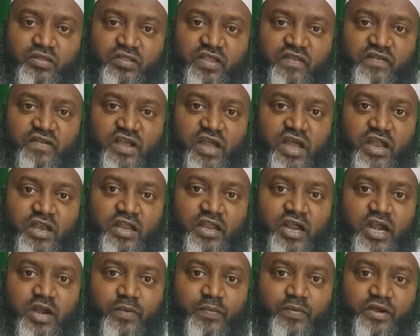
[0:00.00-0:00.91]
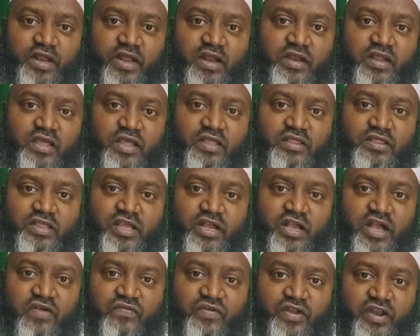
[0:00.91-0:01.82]
దశకాన్ని గడపటాన్ని
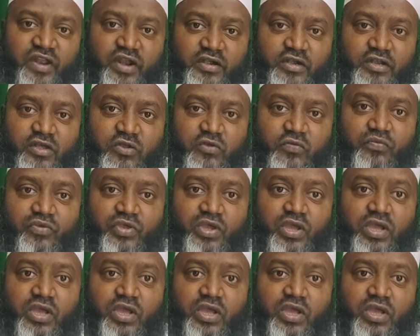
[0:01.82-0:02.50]
ఎతేకాఫ్ అని అంటారు